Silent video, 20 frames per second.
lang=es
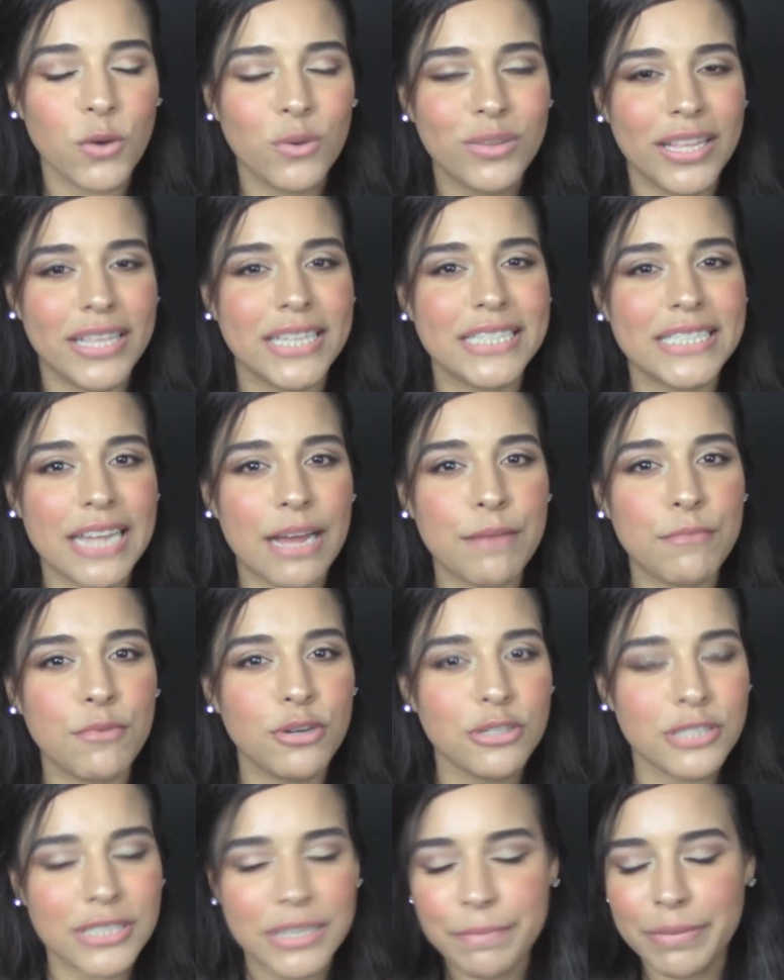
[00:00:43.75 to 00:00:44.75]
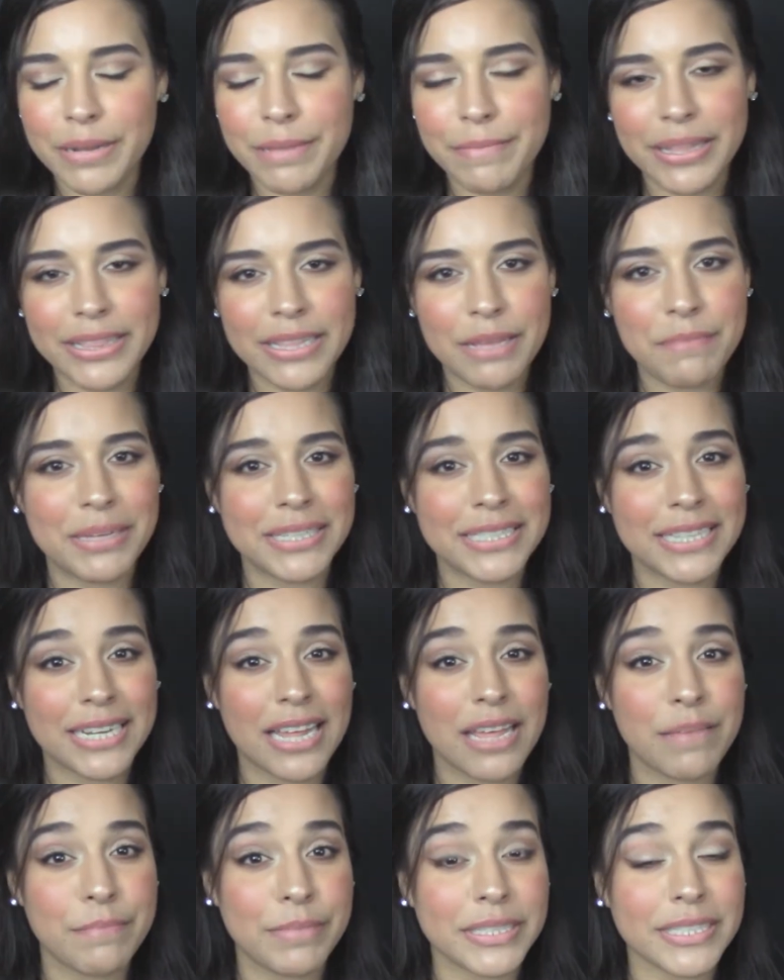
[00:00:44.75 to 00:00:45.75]
Utilizamos simplemente
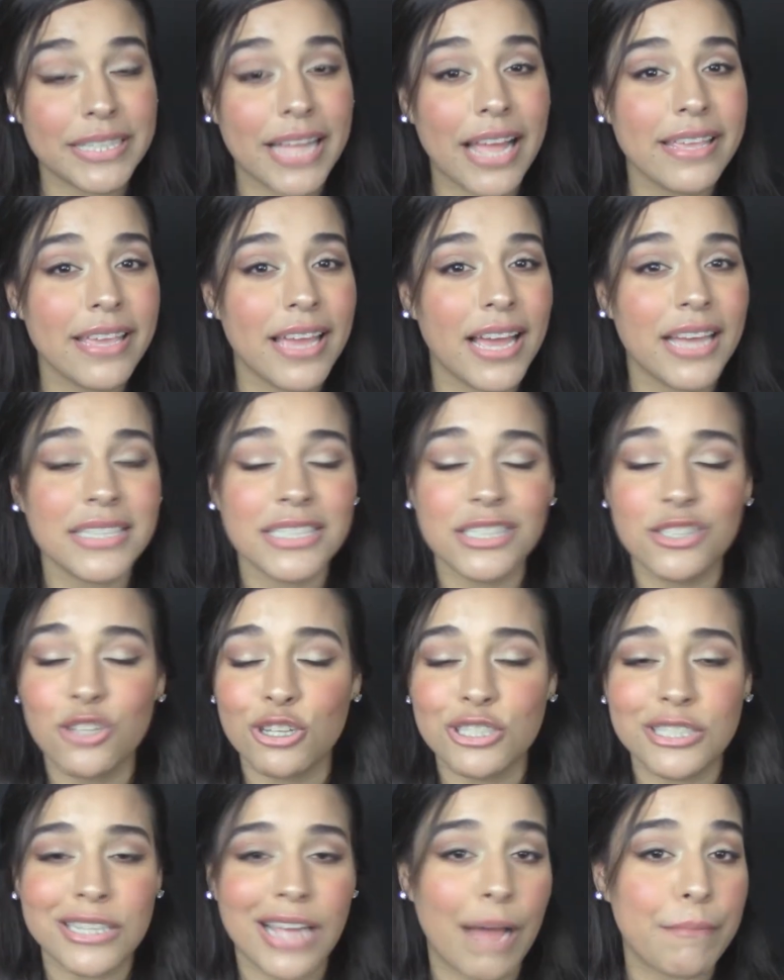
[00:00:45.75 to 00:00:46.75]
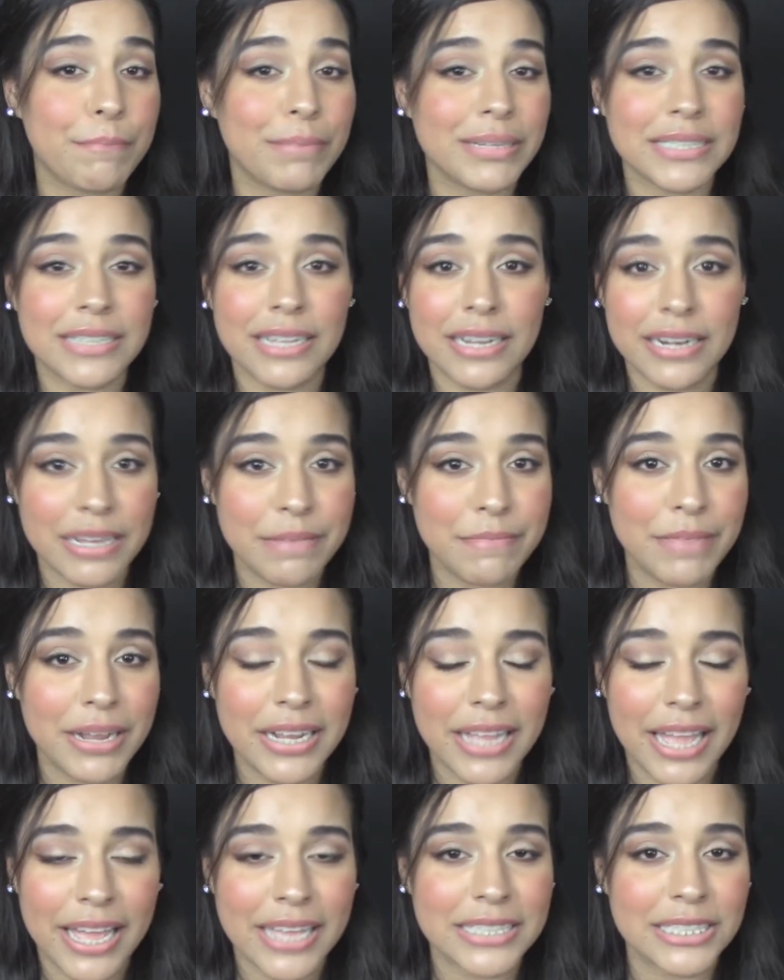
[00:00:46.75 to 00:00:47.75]
máscara de pestañas, dos capas de
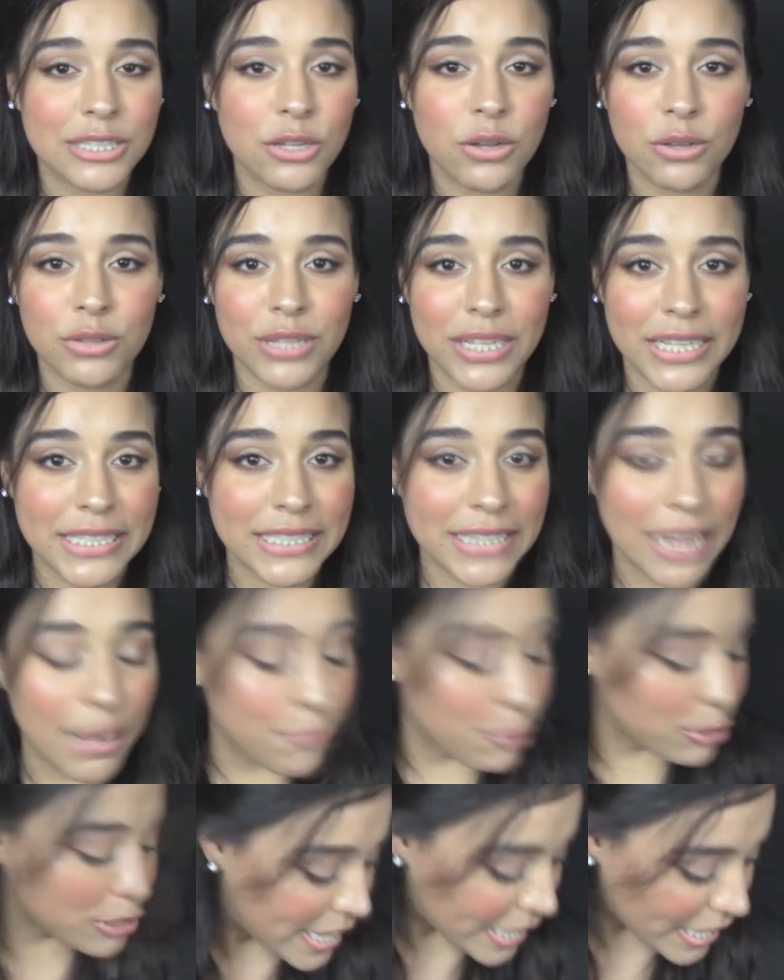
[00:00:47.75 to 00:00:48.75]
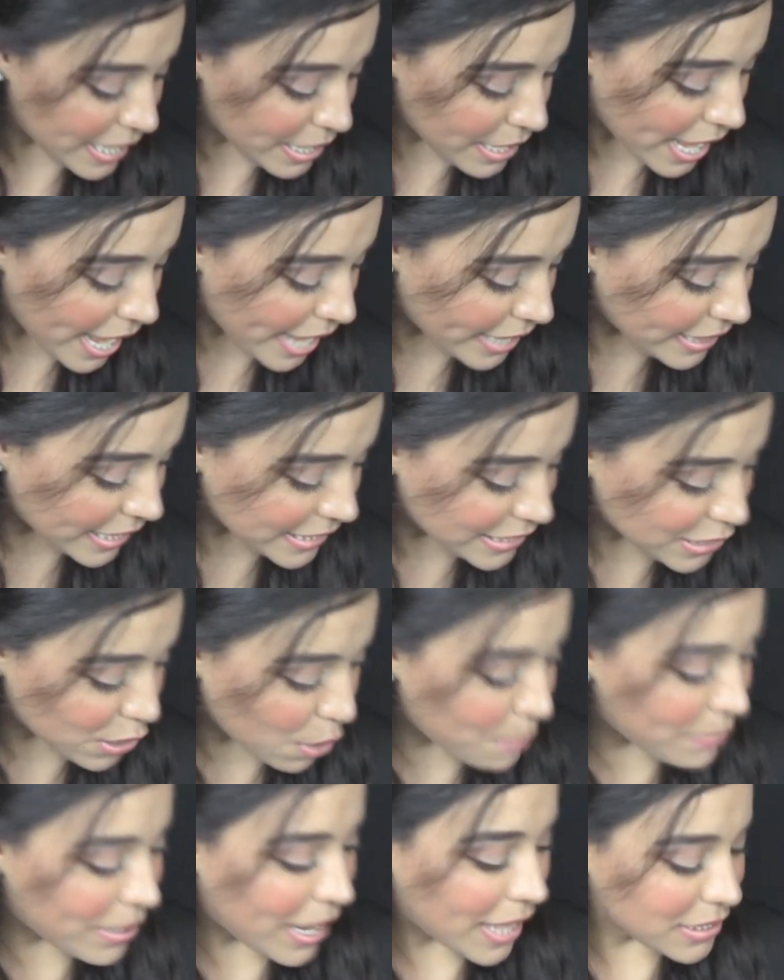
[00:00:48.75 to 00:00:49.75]
rímel que es lo que utilizamos y en las
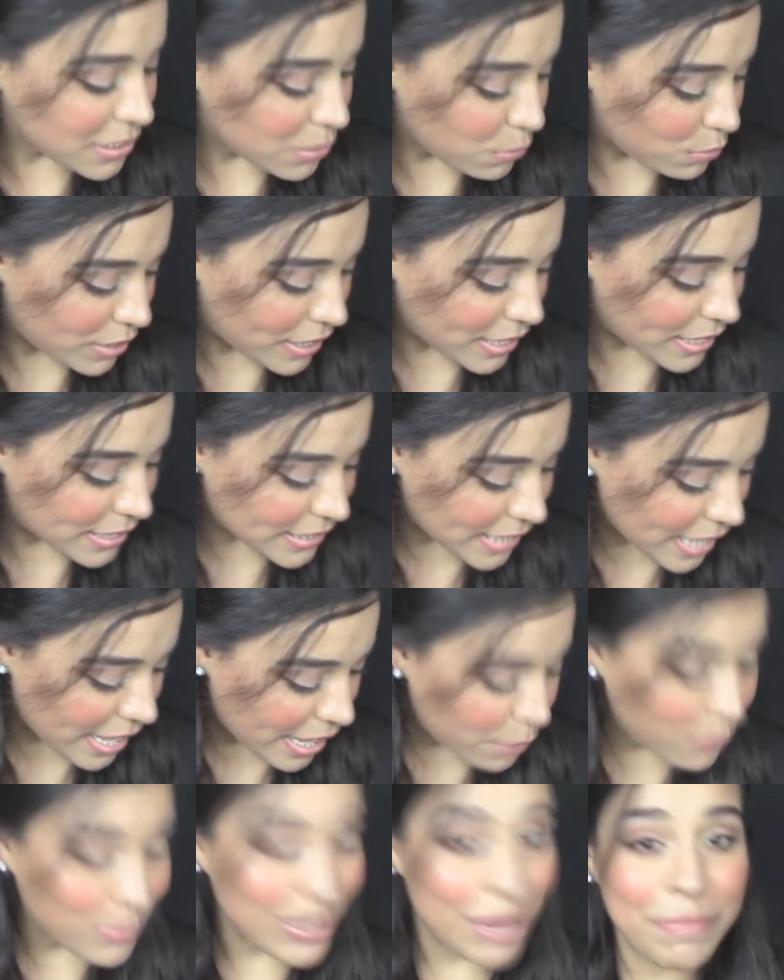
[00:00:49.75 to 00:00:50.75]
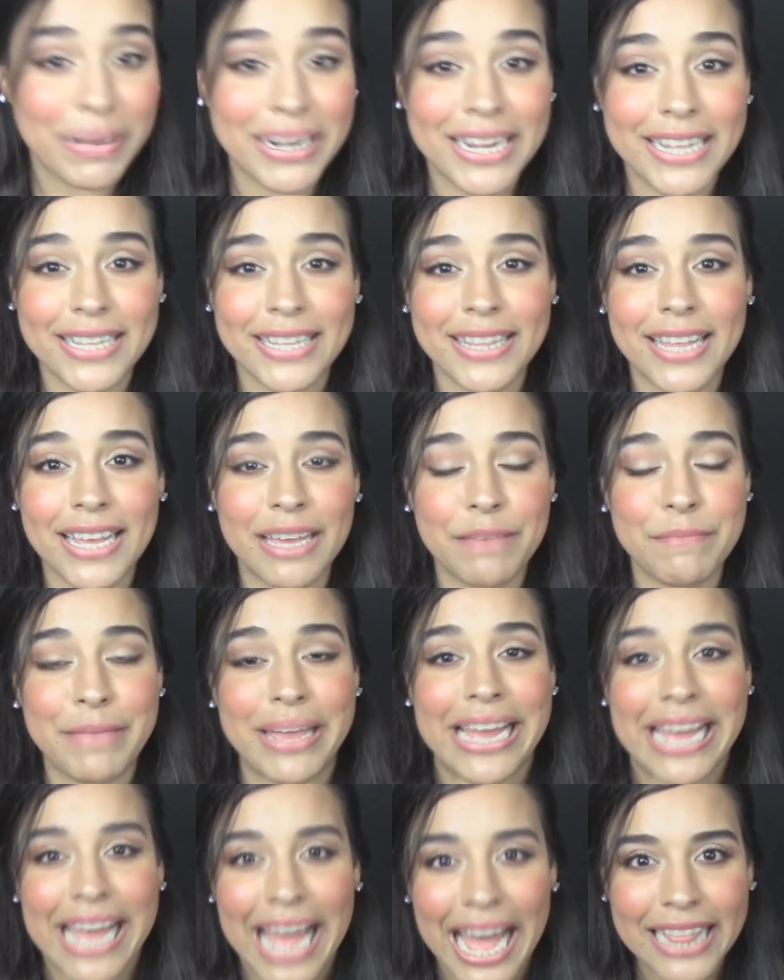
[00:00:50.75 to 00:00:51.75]
sombras utilicé una paletita que
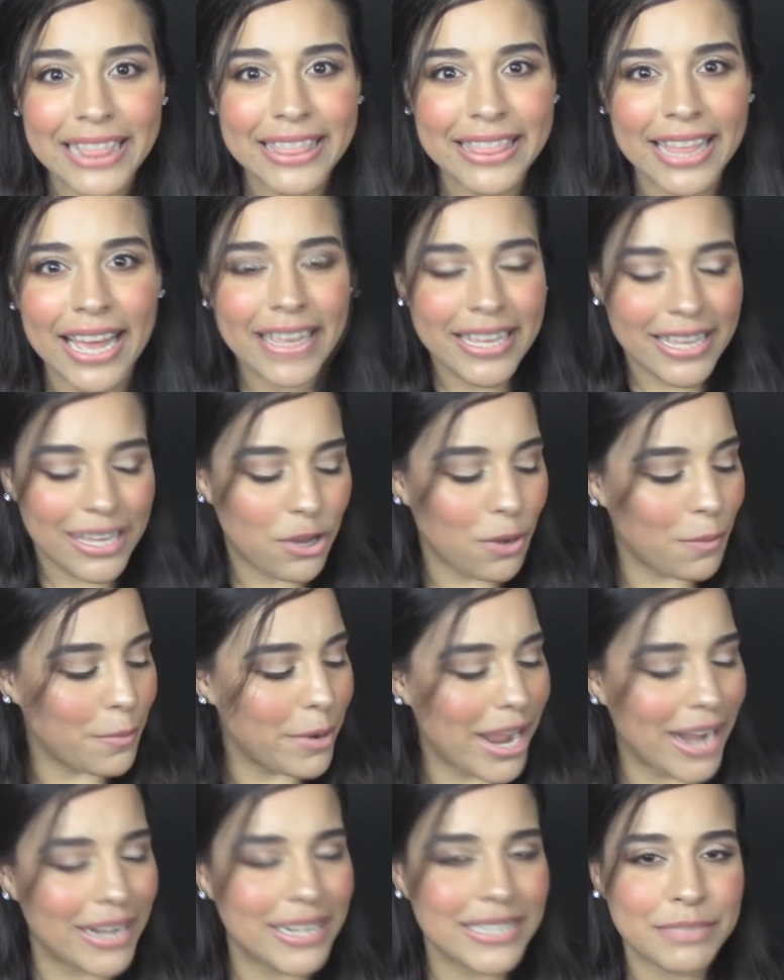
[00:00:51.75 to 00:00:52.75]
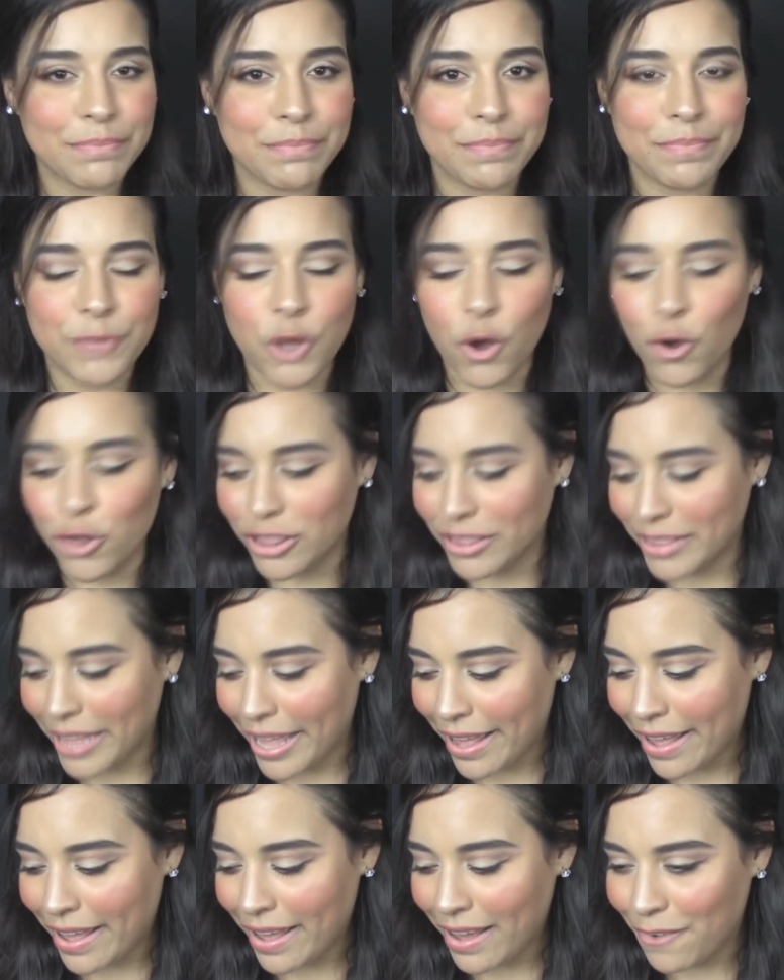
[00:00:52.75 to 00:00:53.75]
me encanta y como ya les
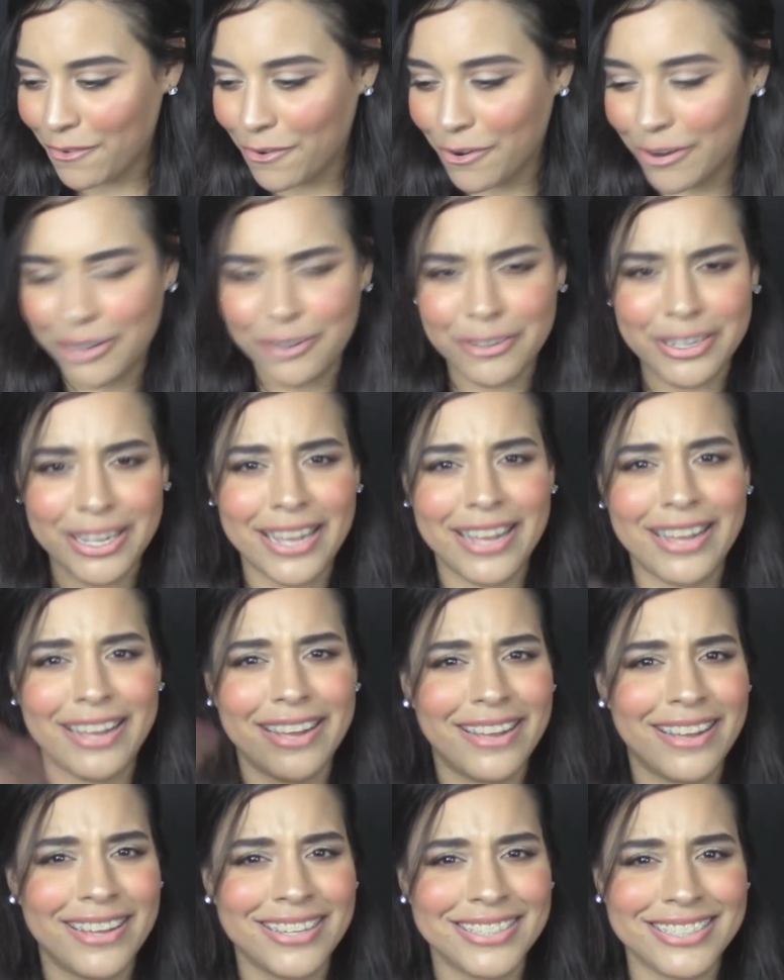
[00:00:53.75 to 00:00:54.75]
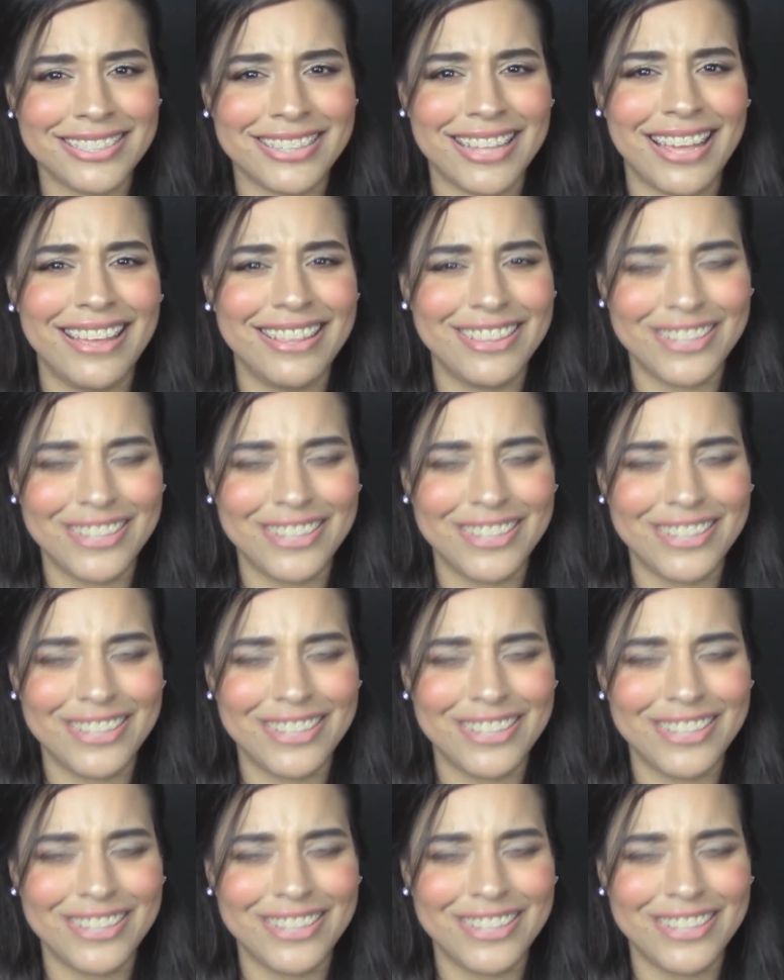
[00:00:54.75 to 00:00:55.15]
conté o creo que este,